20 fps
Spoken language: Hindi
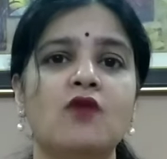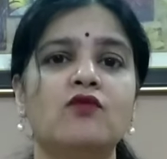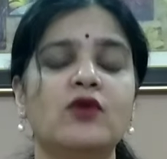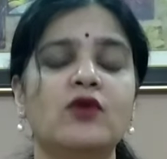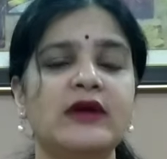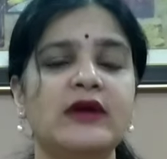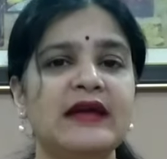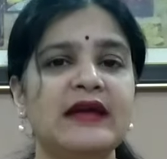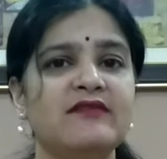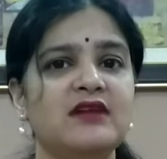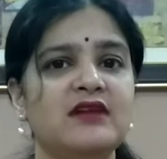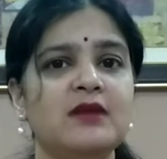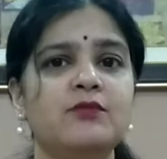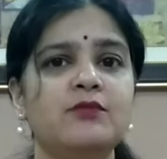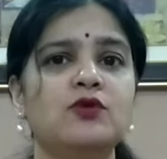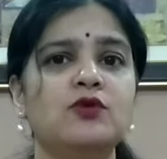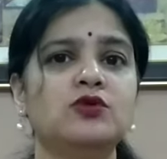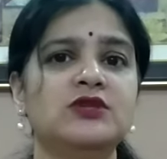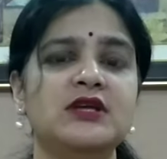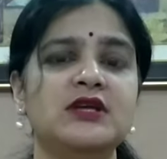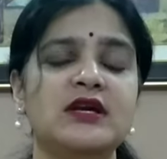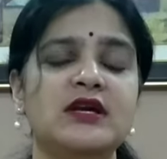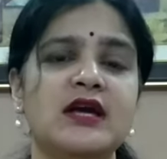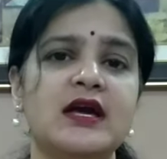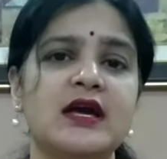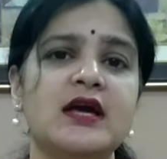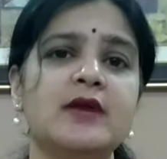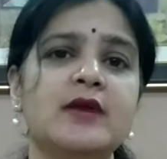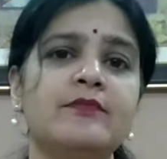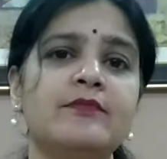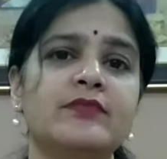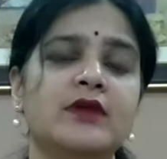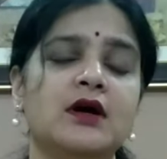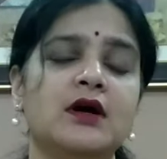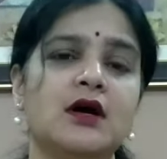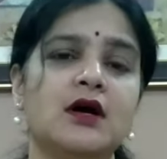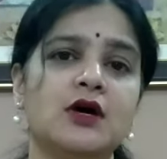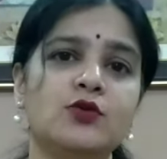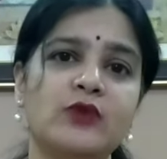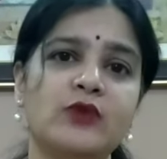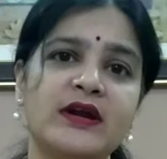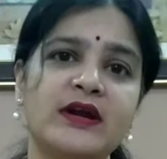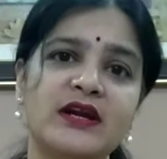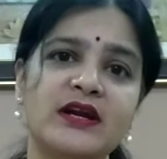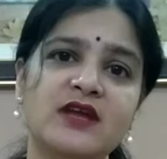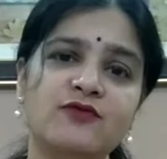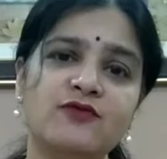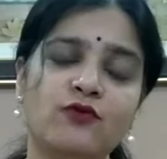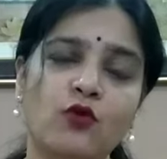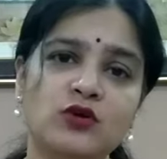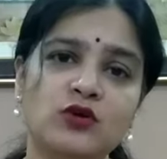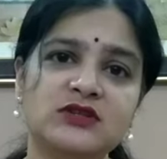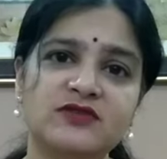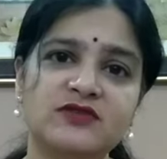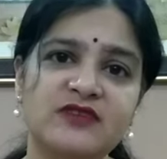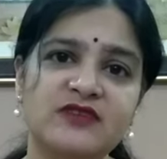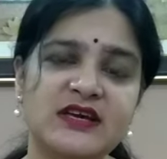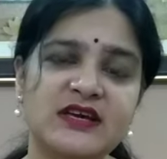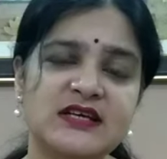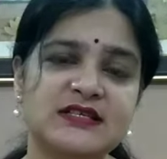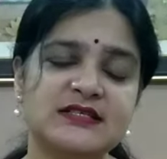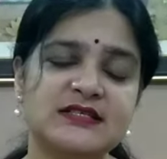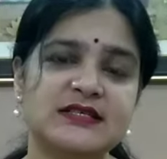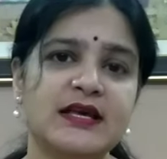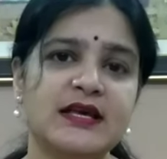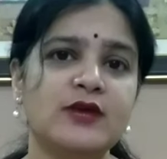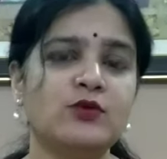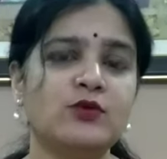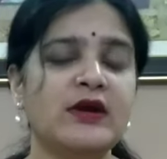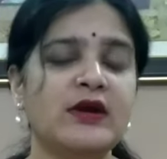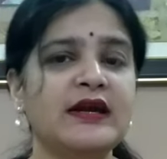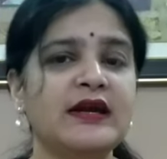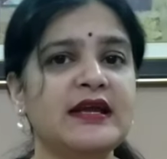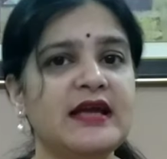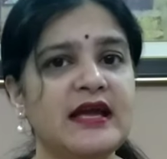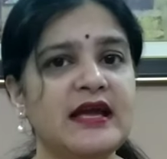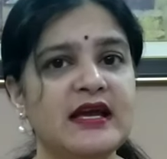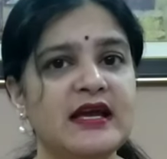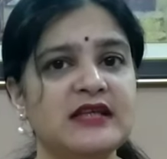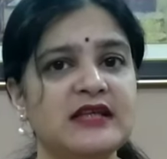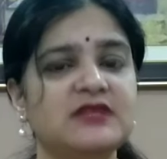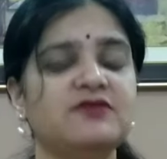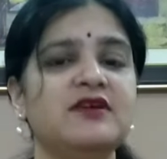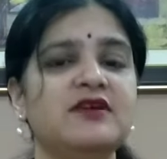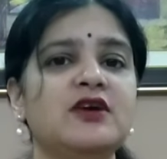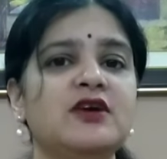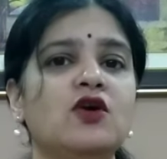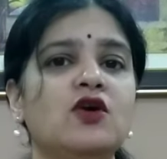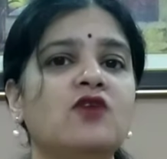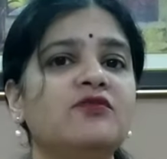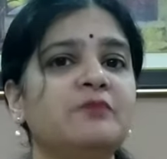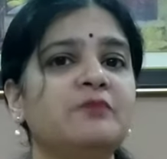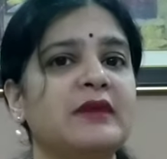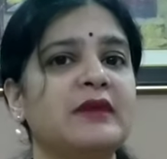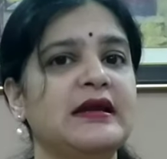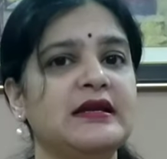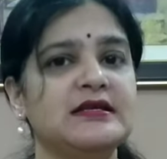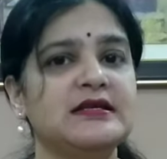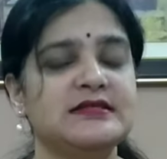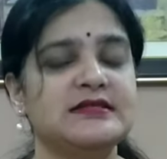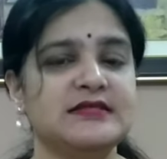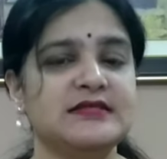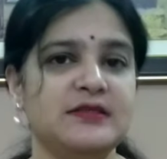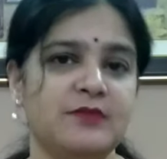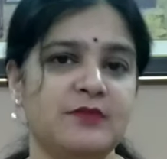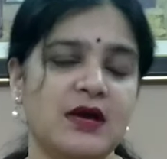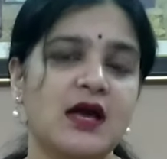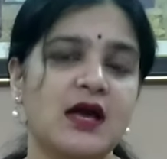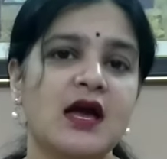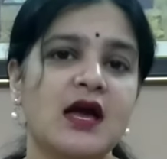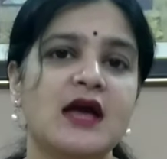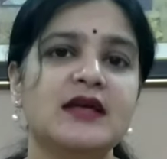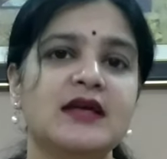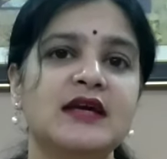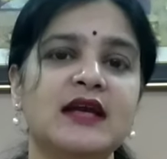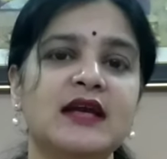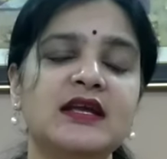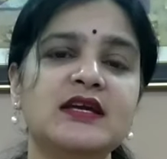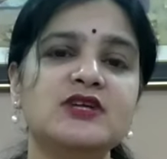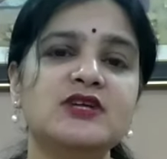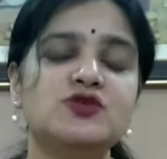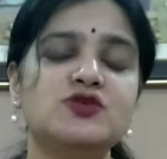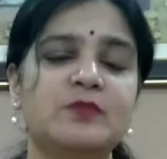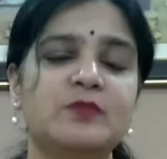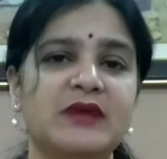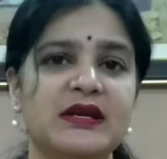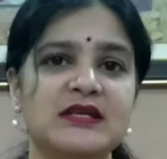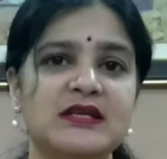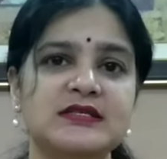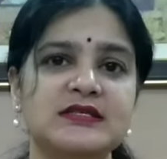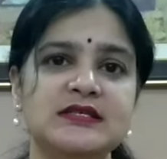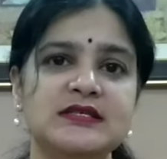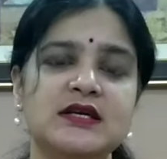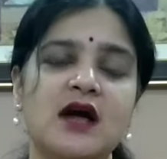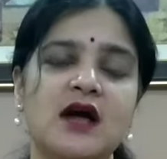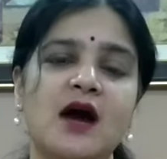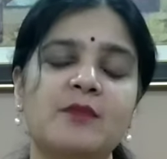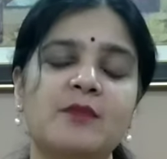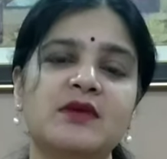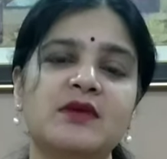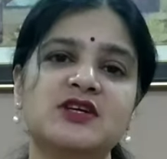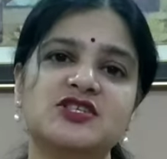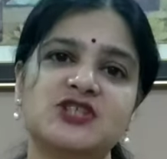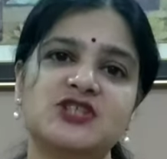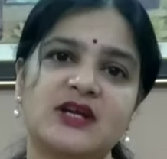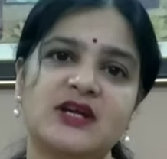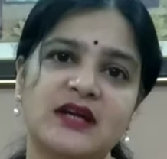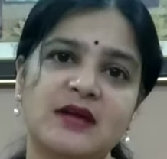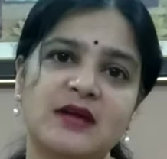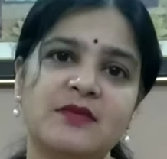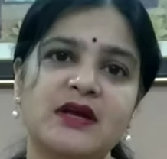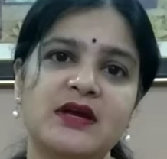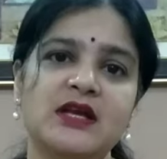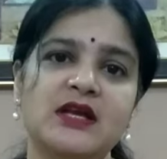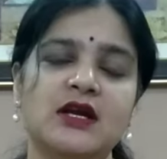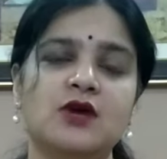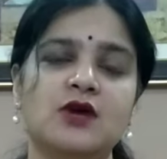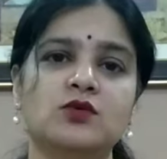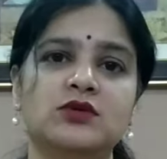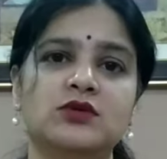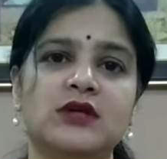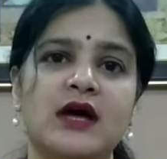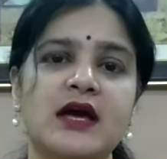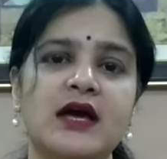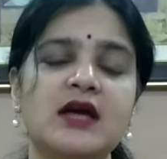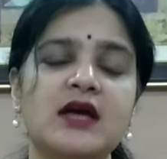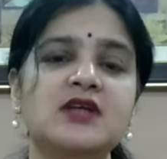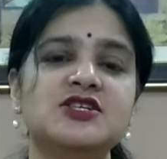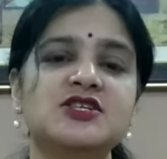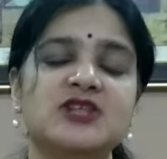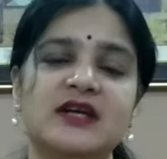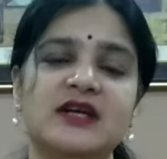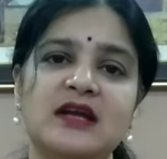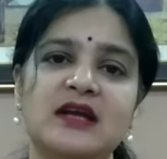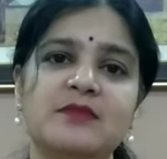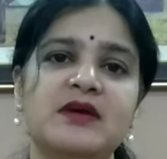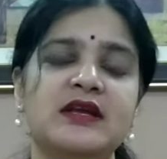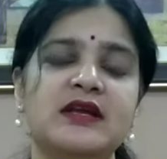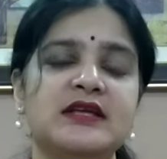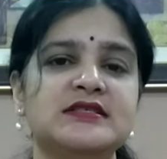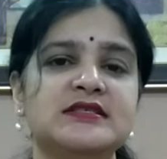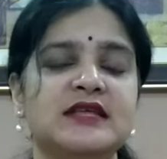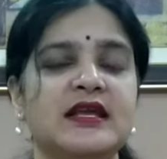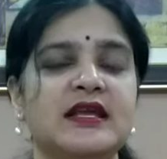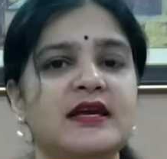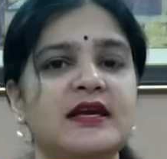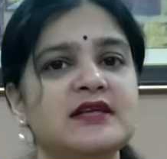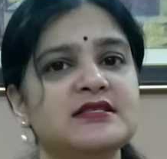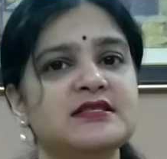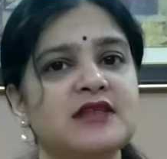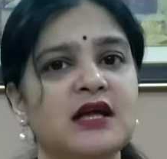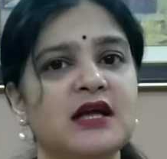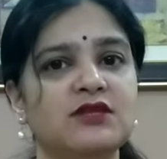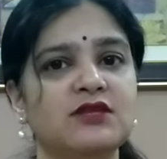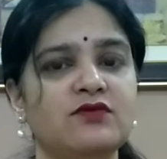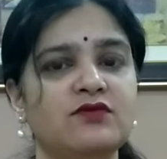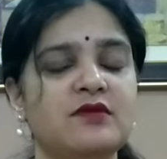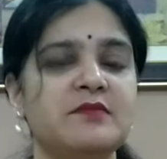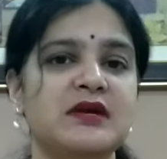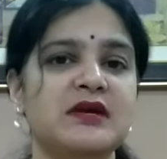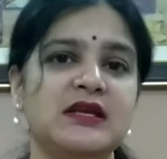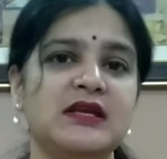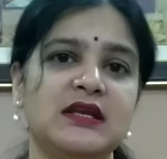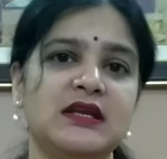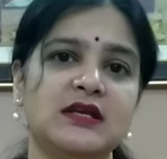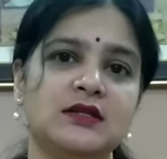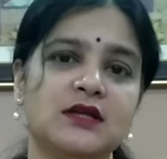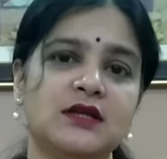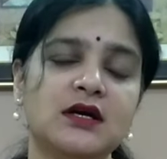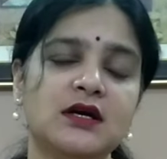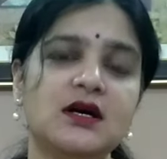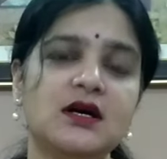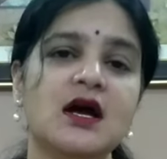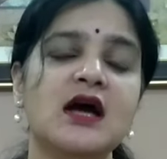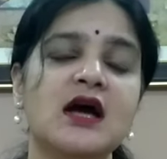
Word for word: वो डेवलप होती है ट्वेंटी फोर्थ वीक से ट्वेंटी एट्थ वीक ऑफ प्रेगनेंसी में यानी कि जो प्रेगनेंसी का आपका छठा महीना होता है छठे महीने से लेकर सातवें महीने तक